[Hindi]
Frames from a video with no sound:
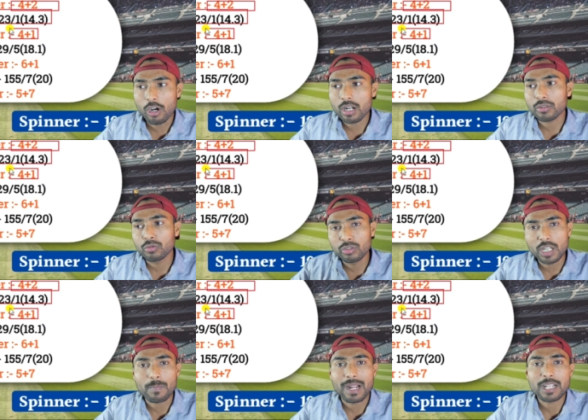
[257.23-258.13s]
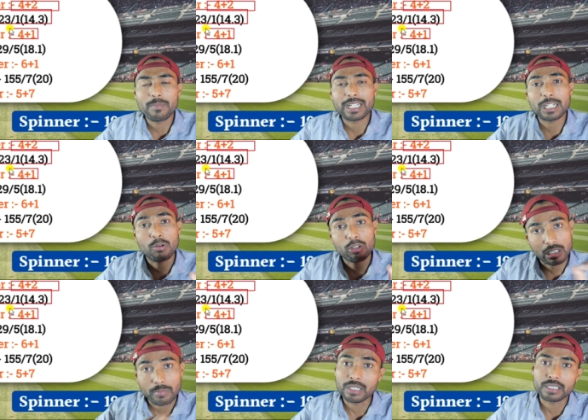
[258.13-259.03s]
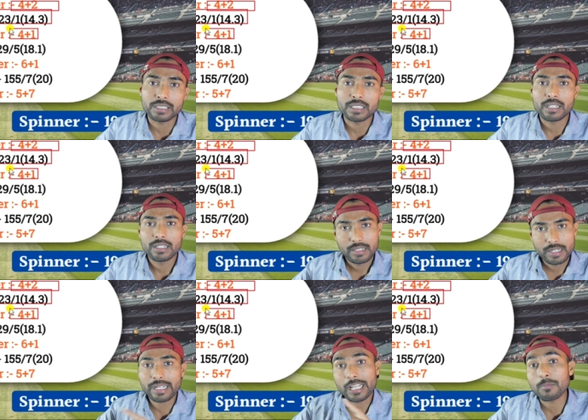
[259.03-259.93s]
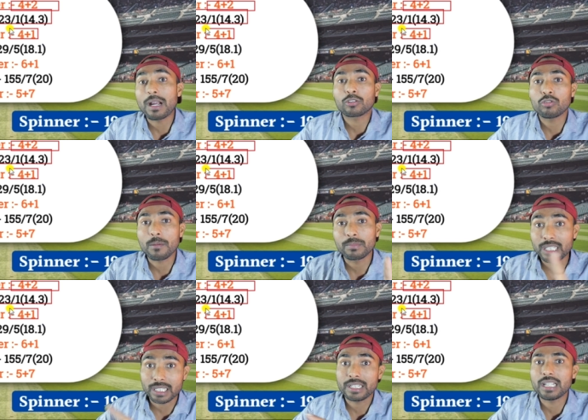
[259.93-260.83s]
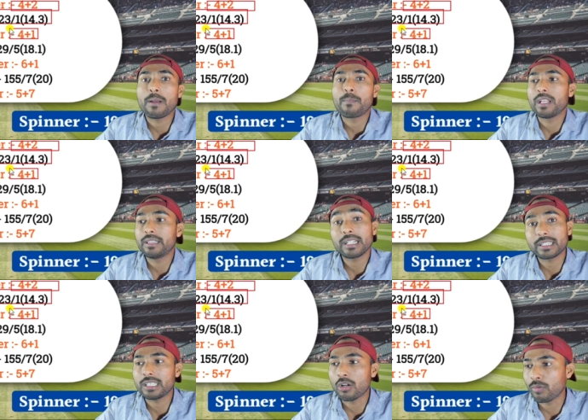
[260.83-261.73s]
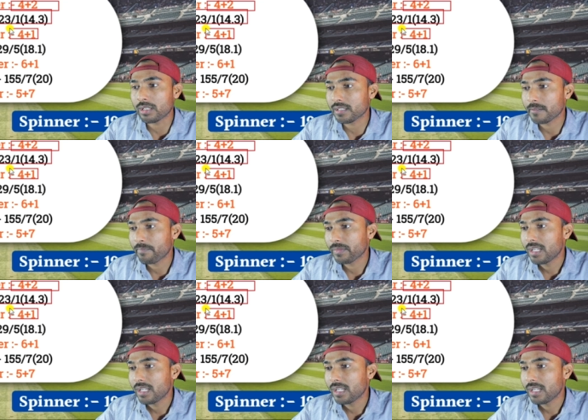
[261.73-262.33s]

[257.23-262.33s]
और दूसरी पारी विकेट बहुत कम गिरती हैं ठीक है इस बात को आप देख लेना यहाँ पे देखते जाओ बस